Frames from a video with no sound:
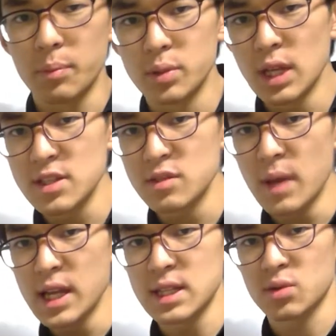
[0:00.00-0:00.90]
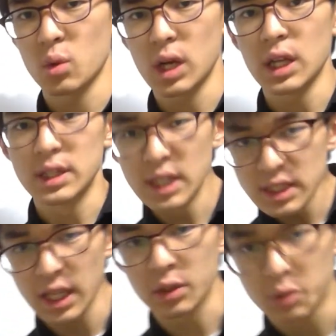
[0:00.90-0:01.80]
のはプラスマイナスとかが出
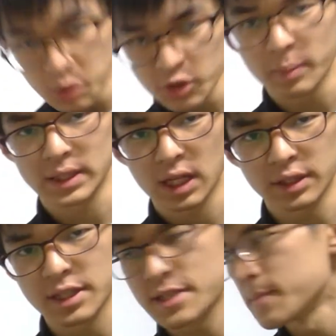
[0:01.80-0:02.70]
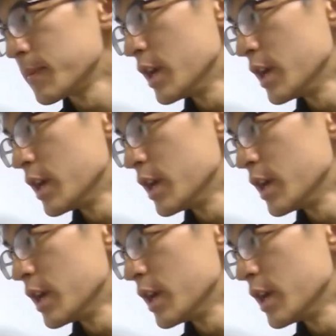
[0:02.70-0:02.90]
てくるパターンです。